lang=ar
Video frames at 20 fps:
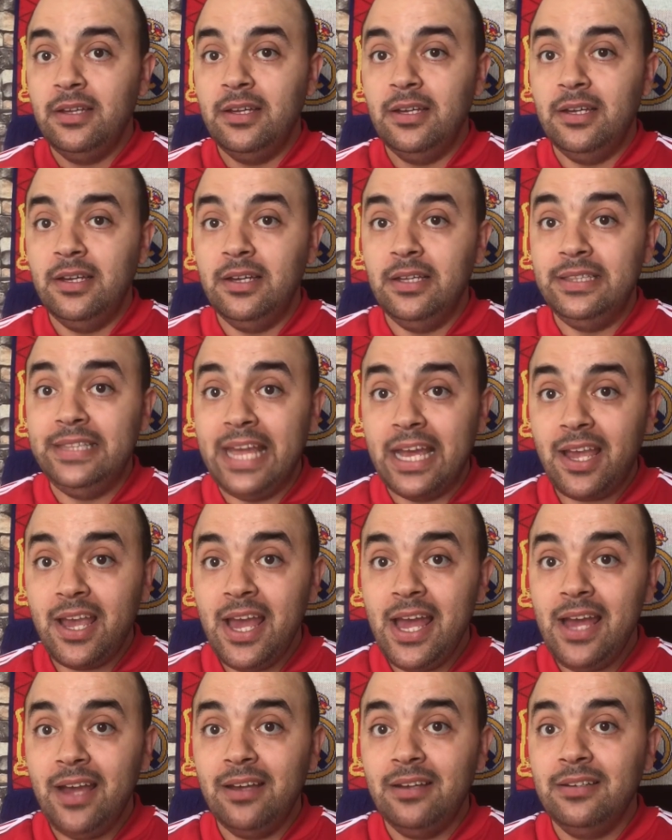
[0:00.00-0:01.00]
آه،
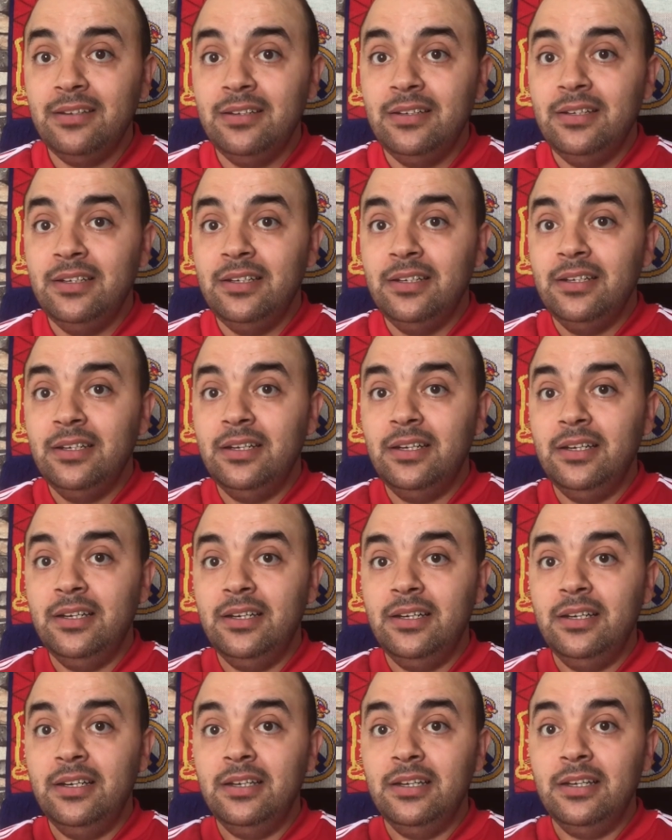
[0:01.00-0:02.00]
الذكاء
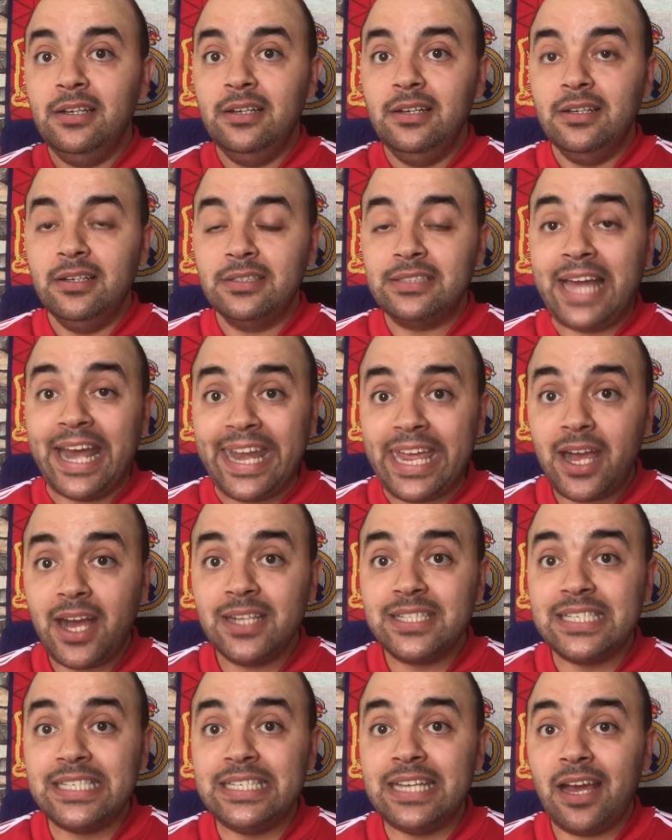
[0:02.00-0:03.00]
آه،
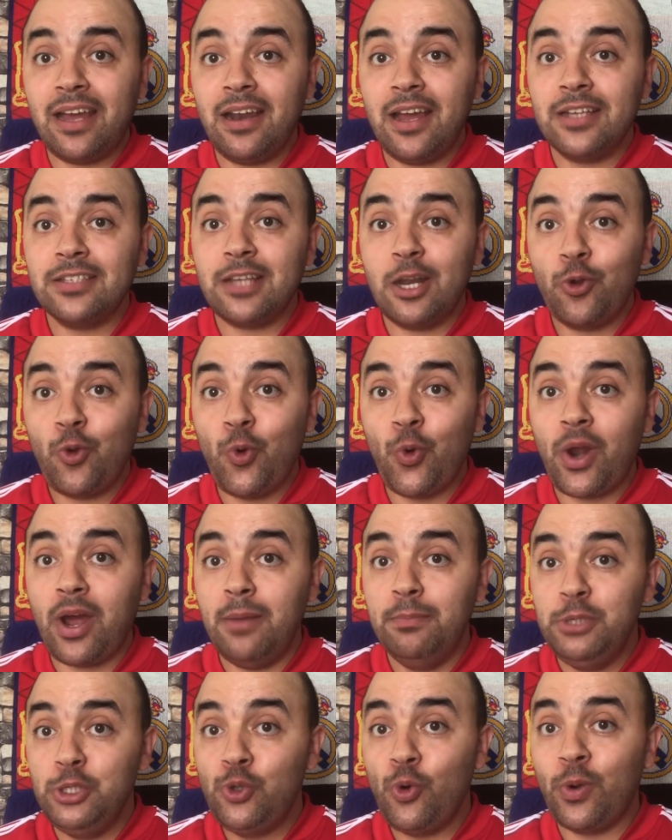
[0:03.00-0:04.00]
طريقة استخلاص الكرة
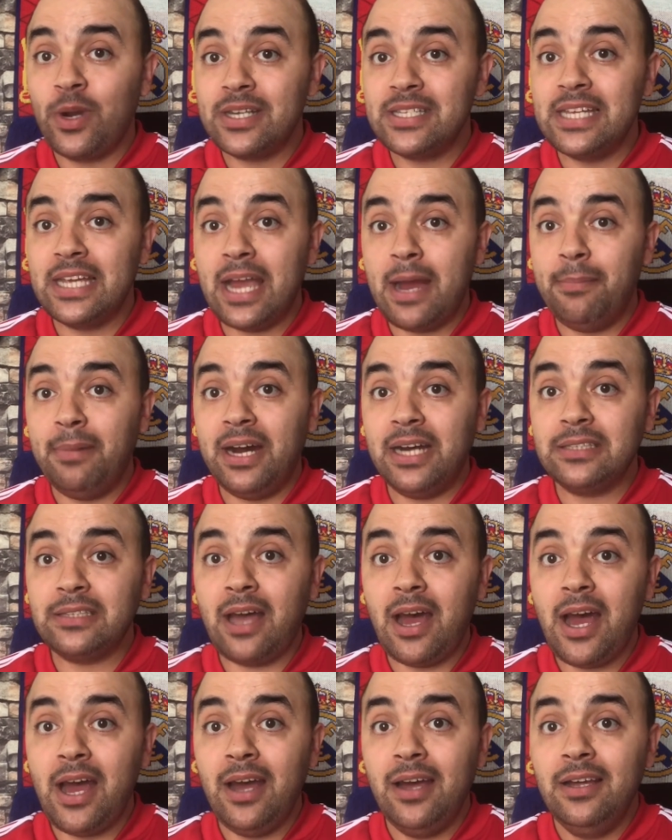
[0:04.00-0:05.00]
بدون ارتكاب
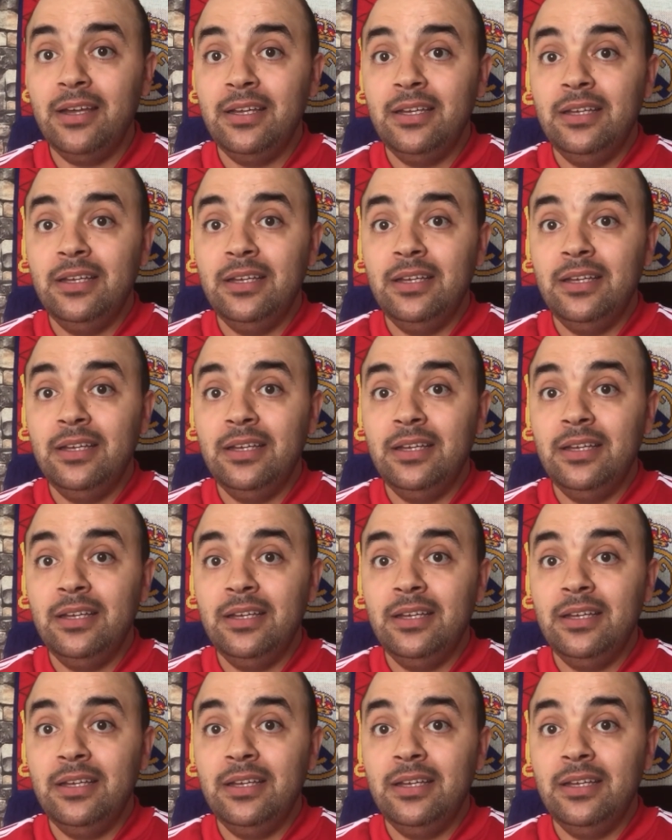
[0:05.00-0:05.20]
أخطاء